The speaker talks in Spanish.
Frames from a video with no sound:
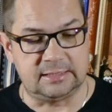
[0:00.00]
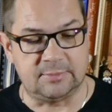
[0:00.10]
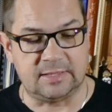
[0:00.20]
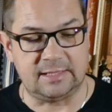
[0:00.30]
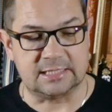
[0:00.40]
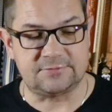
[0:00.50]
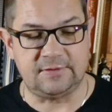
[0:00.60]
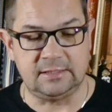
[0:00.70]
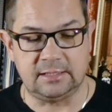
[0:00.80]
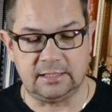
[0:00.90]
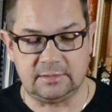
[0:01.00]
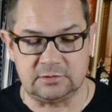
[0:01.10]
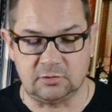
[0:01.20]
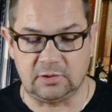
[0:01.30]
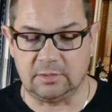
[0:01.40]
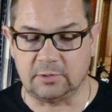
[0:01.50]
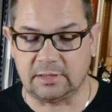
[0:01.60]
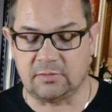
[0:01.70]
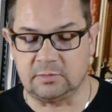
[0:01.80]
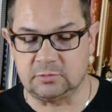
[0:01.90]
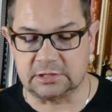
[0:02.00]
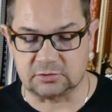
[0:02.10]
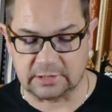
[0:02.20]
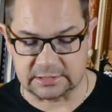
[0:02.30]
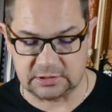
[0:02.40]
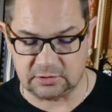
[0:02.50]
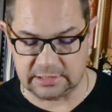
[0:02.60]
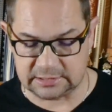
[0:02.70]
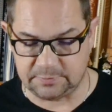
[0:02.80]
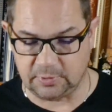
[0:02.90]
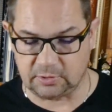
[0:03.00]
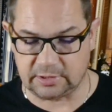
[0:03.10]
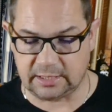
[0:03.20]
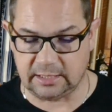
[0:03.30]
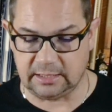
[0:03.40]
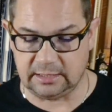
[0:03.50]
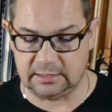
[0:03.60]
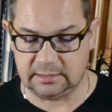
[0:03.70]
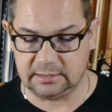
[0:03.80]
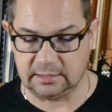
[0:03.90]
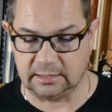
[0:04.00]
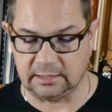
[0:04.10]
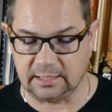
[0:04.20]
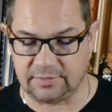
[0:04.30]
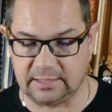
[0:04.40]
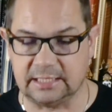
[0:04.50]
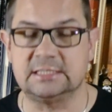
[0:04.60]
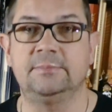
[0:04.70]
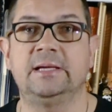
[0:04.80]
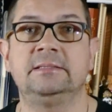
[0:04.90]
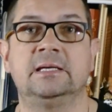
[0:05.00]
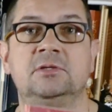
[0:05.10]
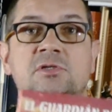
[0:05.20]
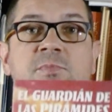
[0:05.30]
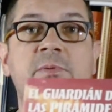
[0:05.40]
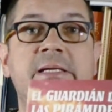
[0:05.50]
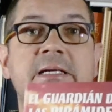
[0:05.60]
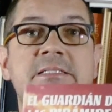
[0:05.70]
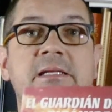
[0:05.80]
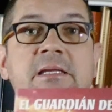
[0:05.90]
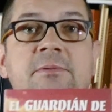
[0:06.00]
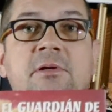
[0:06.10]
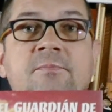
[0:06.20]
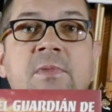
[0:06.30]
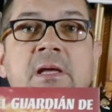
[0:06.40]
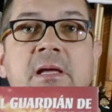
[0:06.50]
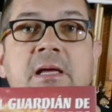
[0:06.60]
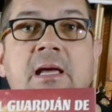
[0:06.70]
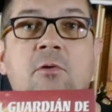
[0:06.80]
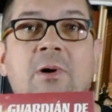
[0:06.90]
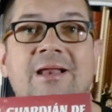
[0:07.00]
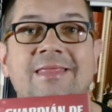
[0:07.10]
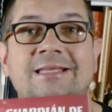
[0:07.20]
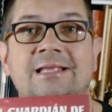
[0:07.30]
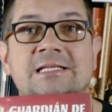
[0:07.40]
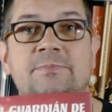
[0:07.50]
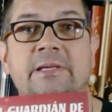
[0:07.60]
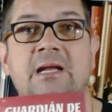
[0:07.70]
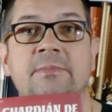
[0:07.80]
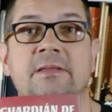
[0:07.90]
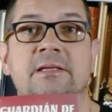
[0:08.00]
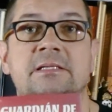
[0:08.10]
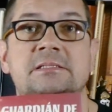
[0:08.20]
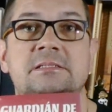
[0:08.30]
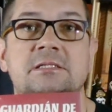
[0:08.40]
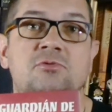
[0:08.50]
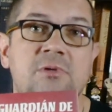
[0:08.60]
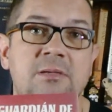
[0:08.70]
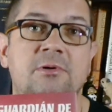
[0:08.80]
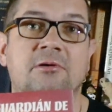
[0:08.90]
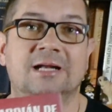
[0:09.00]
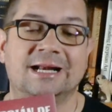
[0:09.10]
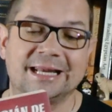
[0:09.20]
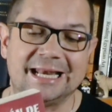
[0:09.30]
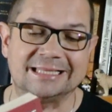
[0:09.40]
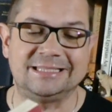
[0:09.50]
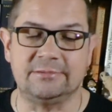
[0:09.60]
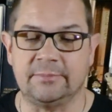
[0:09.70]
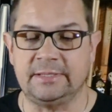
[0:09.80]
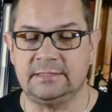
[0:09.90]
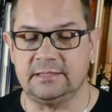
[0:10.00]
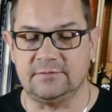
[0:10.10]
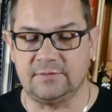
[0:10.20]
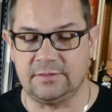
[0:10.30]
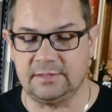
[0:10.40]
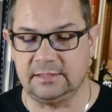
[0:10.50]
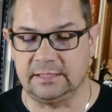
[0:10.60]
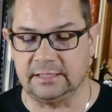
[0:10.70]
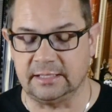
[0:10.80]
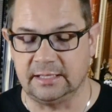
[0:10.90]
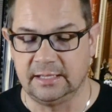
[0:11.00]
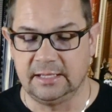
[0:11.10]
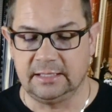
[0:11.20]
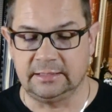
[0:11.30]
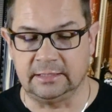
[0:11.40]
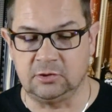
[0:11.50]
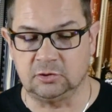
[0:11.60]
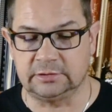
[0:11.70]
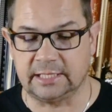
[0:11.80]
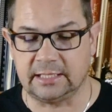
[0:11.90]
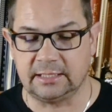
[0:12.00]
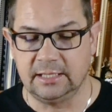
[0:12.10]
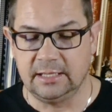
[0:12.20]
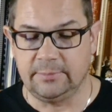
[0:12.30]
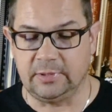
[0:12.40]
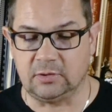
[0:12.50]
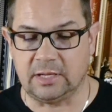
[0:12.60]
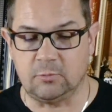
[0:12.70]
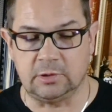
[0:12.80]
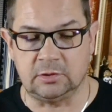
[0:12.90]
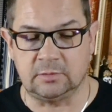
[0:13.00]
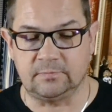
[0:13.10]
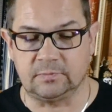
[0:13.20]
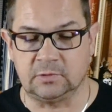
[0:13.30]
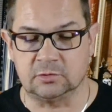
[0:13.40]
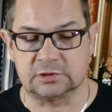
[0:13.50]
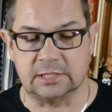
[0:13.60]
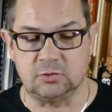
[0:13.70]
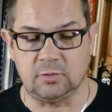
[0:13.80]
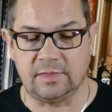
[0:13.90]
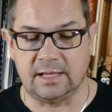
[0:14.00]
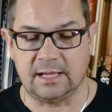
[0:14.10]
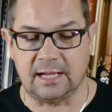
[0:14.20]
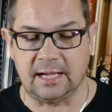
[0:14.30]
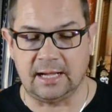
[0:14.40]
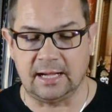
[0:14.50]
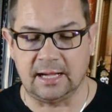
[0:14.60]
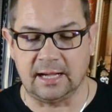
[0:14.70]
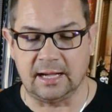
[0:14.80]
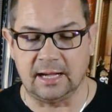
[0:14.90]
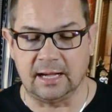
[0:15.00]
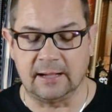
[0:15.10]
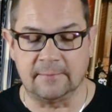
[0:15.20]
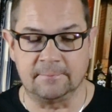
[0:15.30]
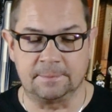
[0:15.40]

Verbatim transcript: tema de la Esfinge yo lo he abordado en muchas ocasiones porque eh, hace casi 20 años publiqué este libro, El guardián de las pirámides. Es un libro ahora relativamente difícil de, encontrar, pero que bueno, nos ayuda a